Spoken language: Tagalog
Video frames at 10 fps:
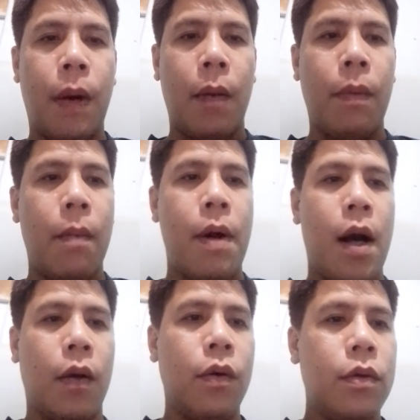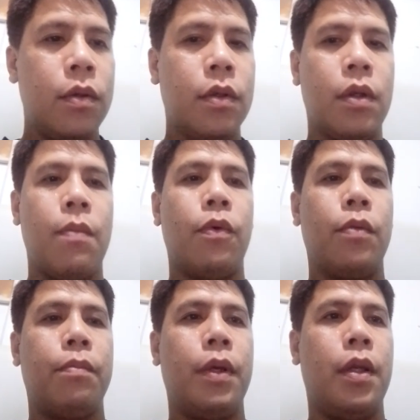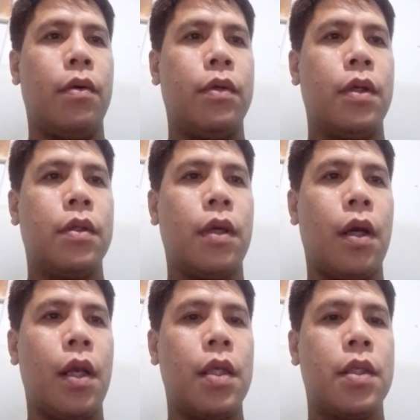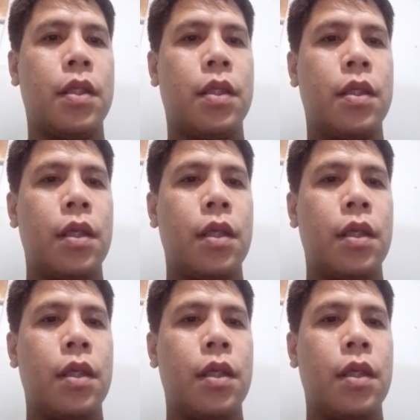pagbabago yan po yung pili ko dyan sa race